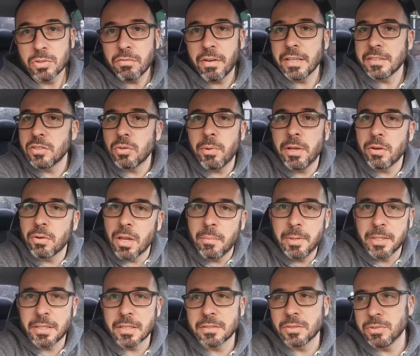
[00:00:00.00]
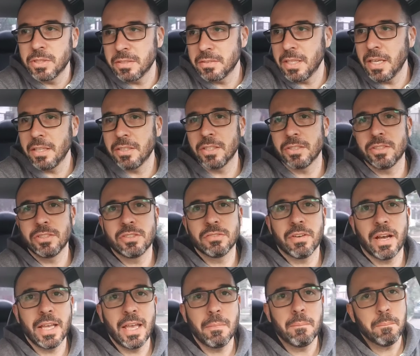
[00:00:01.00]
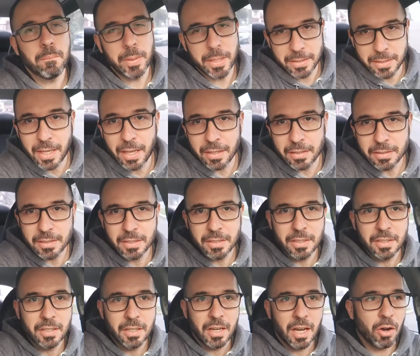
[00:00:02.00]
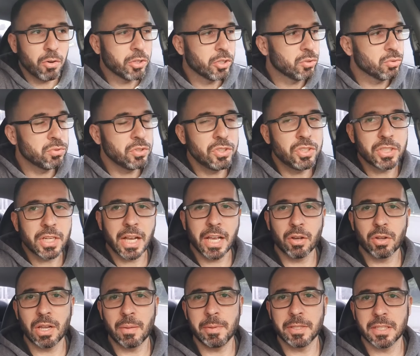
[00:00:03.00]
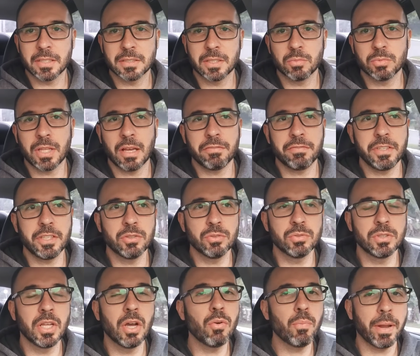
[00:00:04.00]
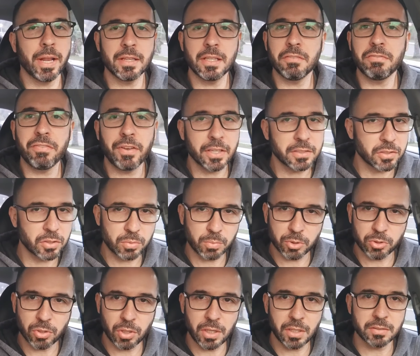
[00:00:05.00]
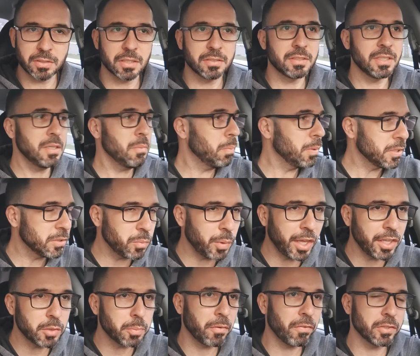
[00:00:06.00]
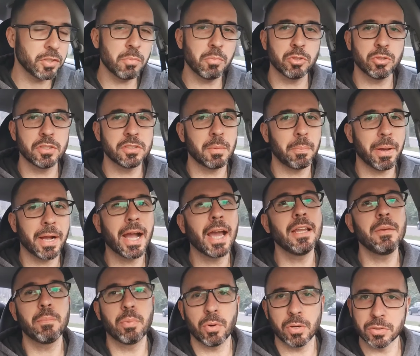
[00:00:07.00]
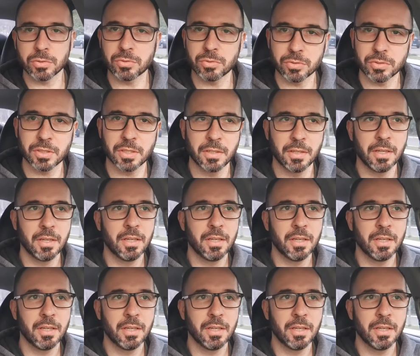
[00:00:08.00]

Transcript: não vai ser uma regulamentação decente, a gente vai perder. Ao que tudo indica, a regulamentação está vindo não para a defesa do motorista, simplesmente para fazer o motorista pagar impostos.